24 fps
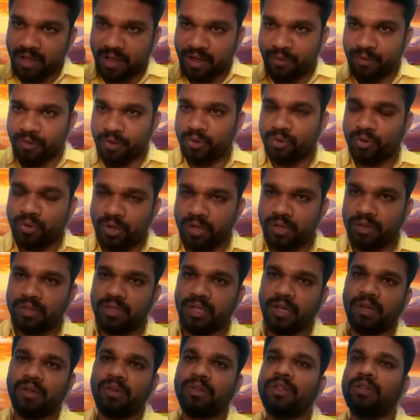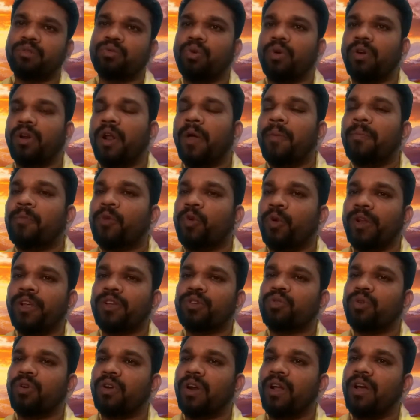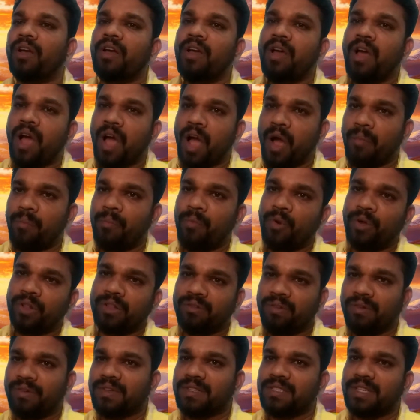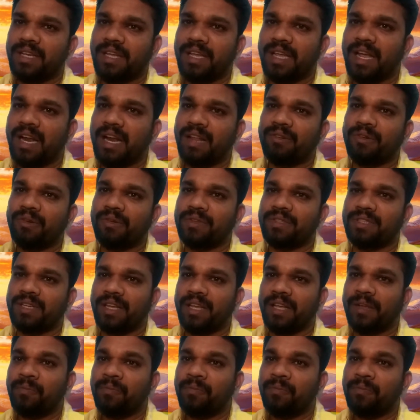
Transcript: அவனோட இதை சொல்கிறான் குறைய சொல்கிறான் அப்போது அந்த விவசாயி ஏழை விவசாயி